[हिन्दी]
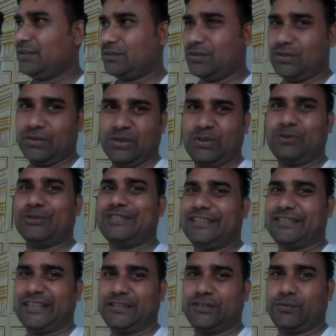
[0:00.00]
तो कुछ
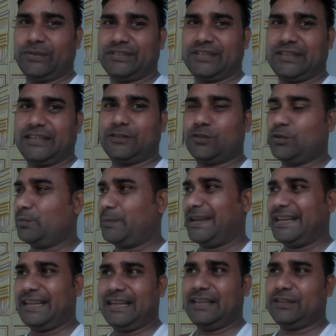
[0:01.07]
ऐसा सिचुएशन है तो
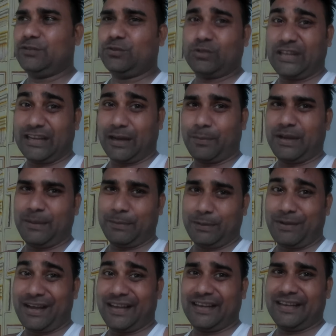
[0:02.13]
मैंने जो था कपड़े अपने
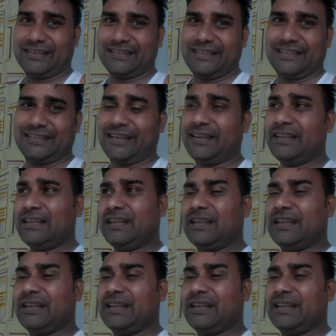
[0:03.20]
बाहर ही रख दिया था